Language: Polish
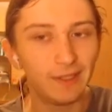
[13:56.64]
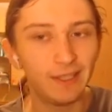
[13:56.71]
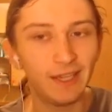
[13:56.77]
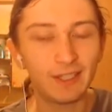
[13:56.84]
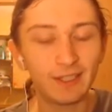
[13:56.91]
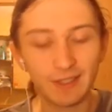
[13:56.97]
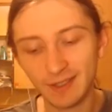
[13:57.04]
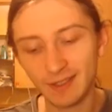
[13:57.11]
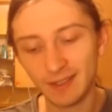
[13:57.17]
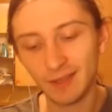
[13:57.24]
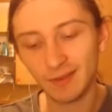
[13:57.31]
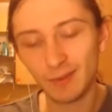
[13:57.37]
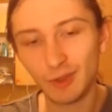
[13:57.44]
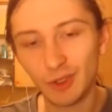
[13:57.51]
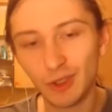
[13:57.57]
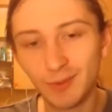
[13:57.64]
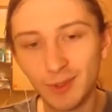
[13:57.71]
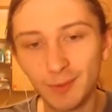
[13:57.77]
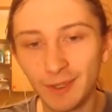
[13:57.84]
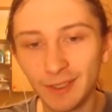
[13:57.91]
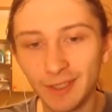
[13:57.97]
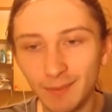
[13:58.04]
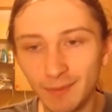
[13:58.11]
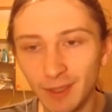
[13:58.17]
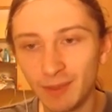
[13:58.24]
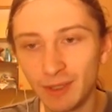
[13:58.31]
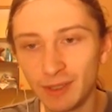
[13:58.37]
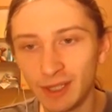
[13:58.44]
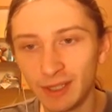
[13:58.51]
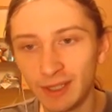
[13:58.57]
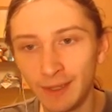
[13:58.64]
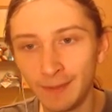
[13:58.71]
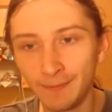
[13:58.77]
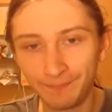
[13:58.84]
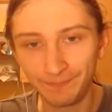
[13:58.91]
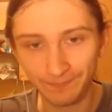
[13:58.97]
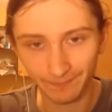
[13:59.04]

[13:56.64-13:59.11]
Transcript: Ja się zastanawiam, czy to przypadkiem nie będzie ten...